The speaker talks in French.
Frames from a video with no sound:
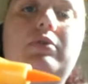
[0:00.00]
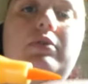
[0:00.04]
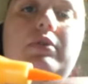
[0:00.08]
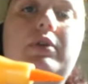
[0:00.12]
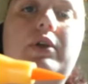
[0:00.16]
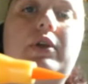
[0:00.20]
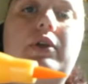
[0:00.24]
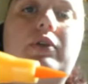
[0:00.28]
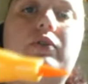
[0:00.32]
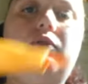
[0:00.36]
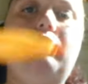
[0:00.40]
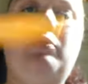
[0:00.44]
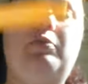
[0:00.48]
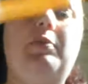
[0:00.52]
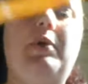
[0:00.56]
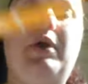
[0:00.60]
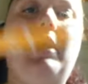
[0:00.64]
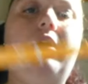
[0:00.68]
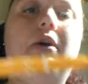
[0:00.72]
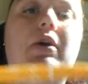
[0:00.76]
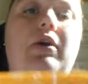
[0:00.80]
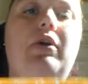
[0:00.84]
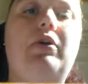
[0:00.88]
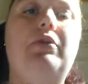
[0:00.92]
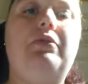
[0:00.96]
qui est
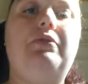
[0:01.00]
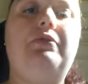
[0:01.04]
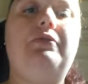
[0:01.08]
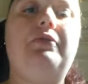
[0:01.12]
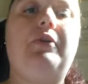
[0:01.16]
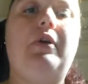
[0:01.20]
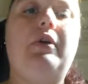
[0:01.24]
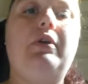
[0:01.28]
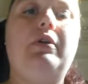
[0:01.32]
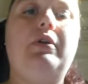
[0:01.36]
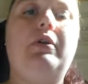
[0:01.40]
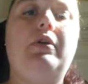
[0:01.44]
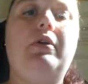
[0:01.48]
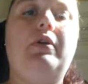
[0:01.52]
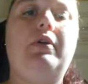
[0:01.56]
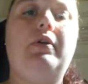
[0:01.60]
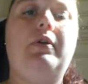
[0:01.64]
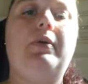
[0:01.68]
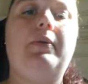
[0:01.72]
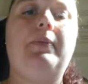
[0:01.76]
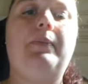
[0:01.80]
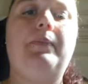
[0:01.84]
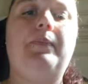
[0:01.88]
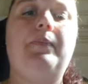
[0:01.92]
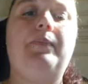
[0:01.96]
super fin.
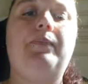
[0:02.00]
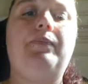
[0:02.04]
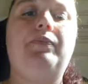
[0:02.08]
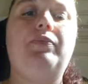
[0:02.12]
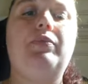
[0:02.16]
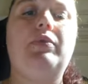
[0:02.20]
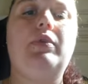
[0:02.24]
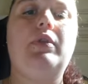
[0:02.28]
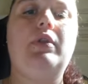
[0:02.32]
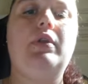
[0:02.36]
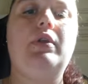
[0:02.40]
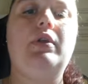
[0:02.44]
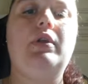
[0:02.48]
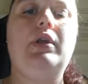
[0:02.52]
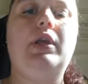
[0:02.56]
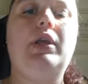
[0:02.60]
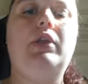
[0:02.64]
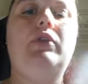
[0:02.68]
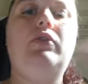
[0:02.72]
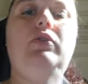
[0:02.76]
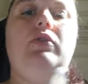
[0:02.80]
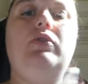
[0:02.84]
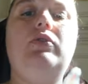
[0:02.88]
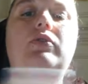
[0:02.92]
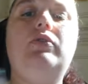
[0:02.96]
Et
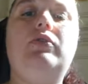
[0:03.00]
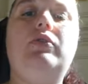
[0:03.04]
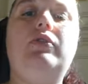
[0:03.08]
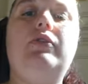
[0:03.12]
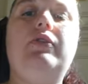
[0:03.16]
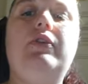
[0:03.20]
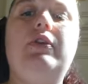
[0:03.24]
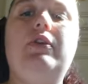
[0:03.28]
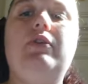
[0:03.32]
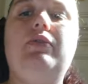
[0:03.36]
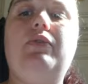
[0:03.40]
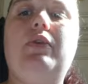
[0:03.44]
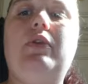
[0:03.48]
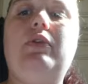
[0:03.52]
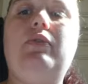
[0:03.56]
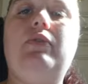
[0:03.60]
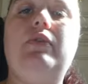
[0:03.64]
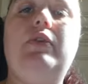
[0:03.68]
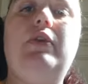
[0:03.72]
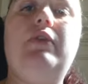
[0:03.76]
de l'autre côté, en fait, vous